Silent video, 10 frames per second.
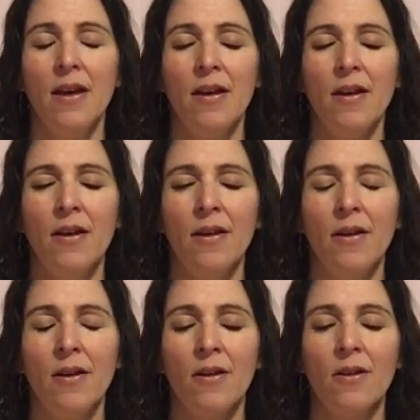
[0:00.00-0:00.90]

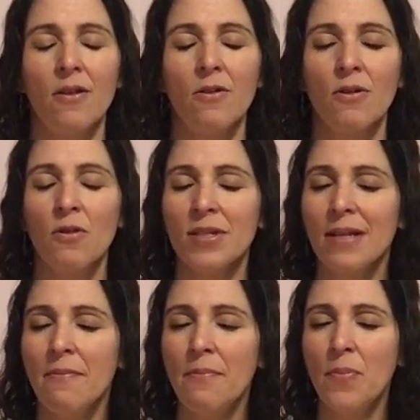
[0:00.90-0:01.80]
euh, qu'on ne
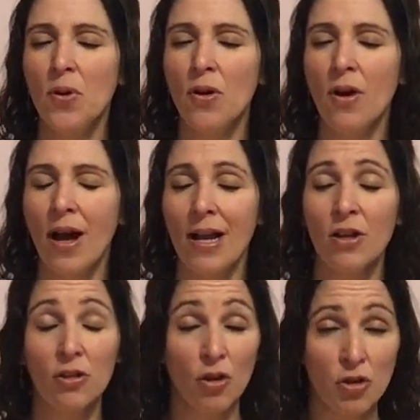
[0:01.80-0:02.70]
s'aime pas à
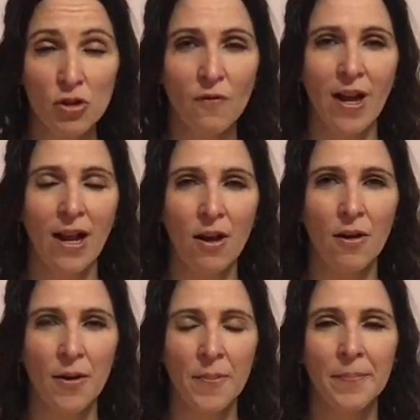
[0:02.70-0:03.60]
notre juste
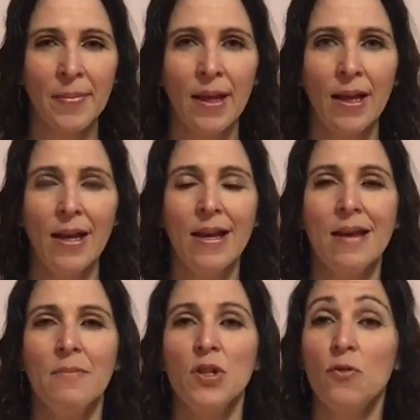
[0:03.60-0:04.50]
valeur.
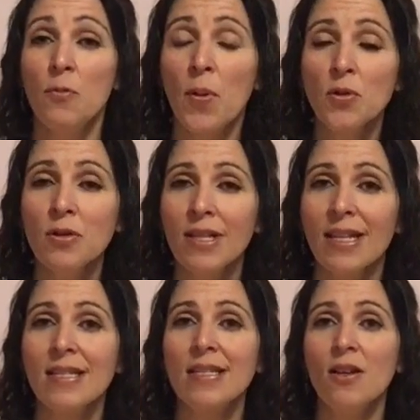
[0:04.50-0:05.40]
Puis je vous pose une
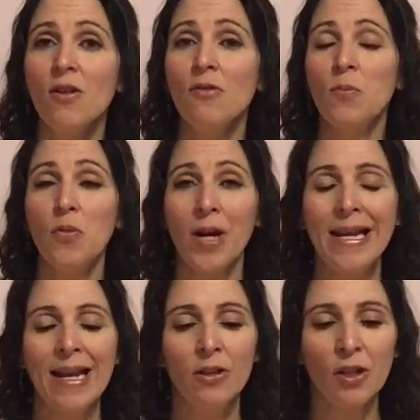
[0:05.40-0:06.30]
question, vous pourrez
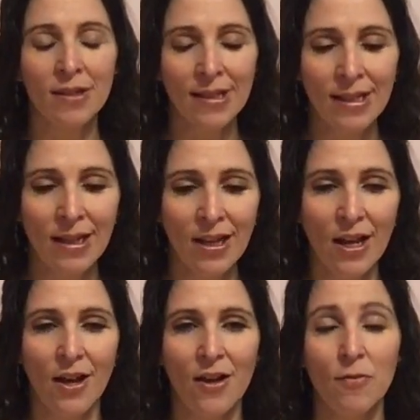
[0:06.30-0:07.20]
la noter,
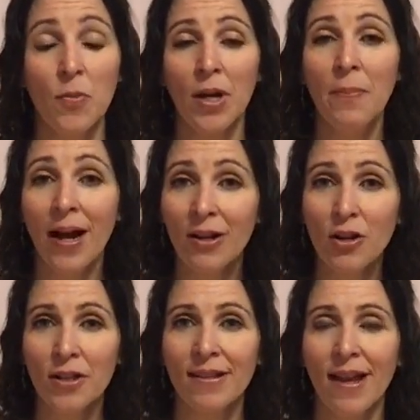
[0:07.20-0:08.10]
euh, vous pourrez prendre
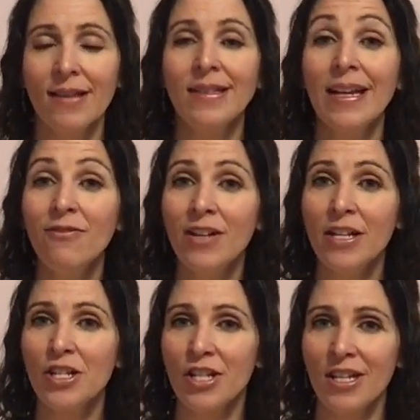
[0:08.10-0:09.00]
le temps de
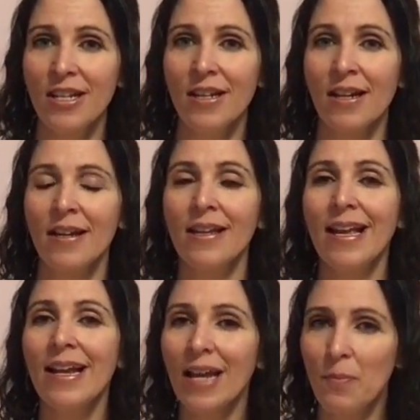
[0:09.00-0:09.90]
réfléchir
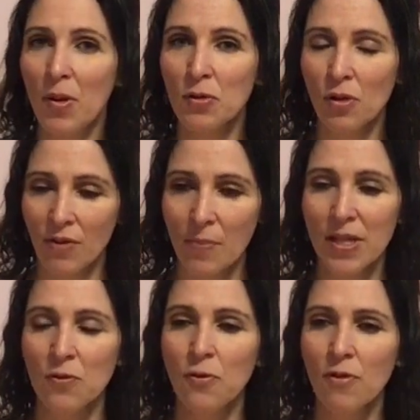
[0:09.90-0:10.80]
quelle réponse survient
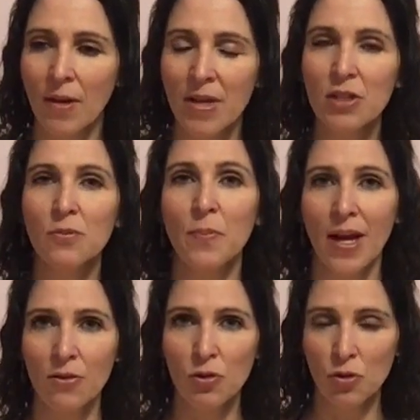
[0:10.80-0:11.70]
parce qu'il faut vraiment
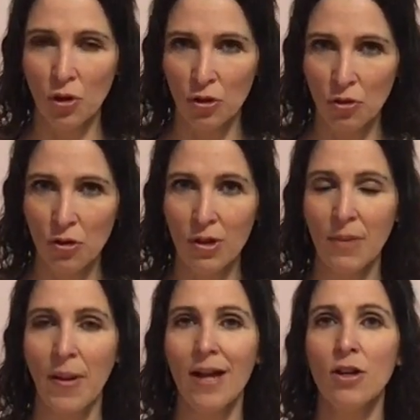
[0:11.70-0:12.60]
prendre du recul et
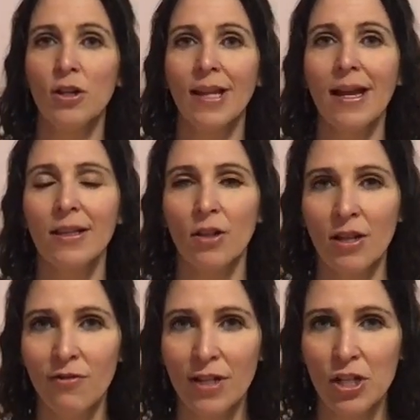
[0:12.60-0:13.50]
prendre le temps de
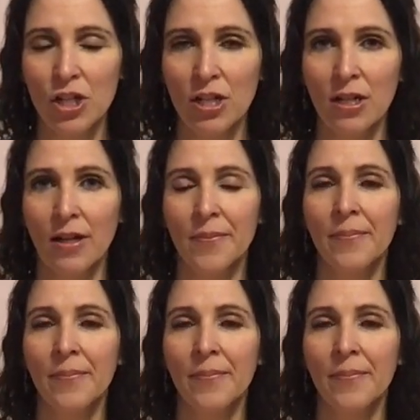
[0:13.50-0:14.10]
réfléchir.